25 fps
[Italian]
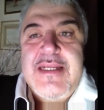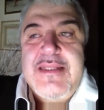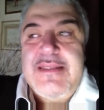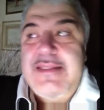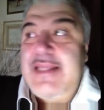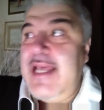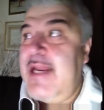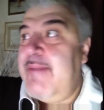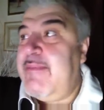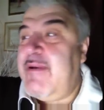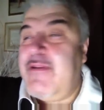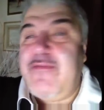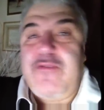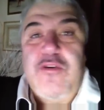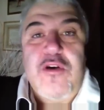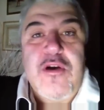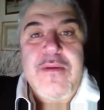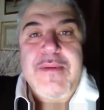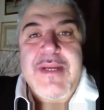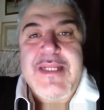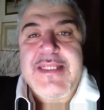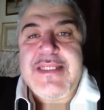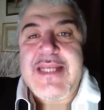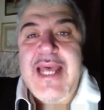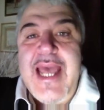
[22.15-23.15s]

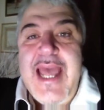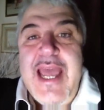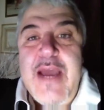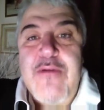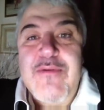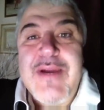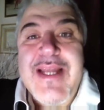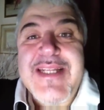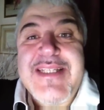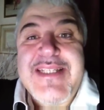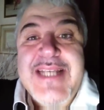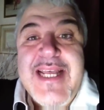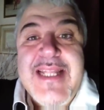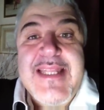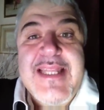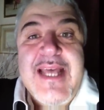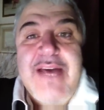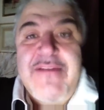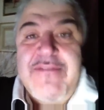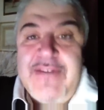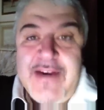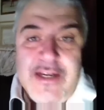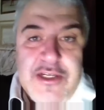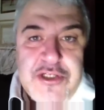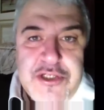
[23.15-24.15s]
Teleperformance è un'azienda
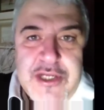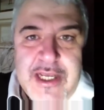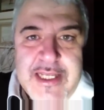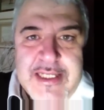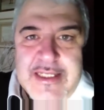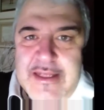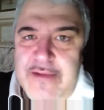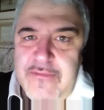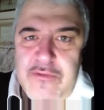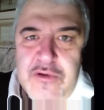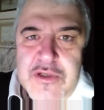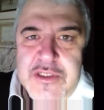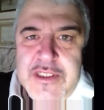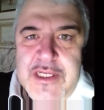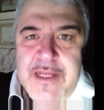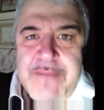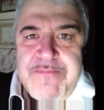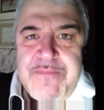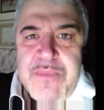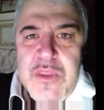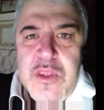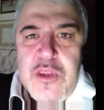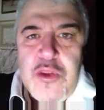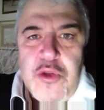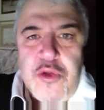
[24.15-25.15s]
francese,
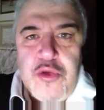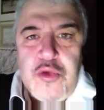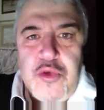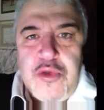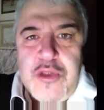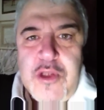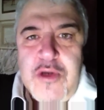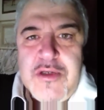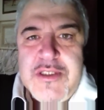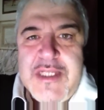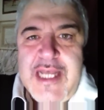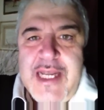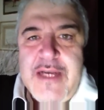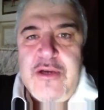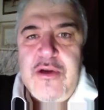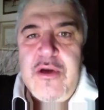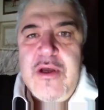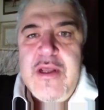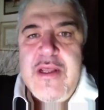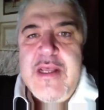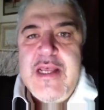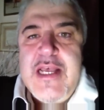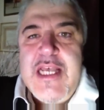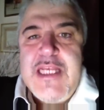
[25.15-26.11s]
forse non tutti lo sanno,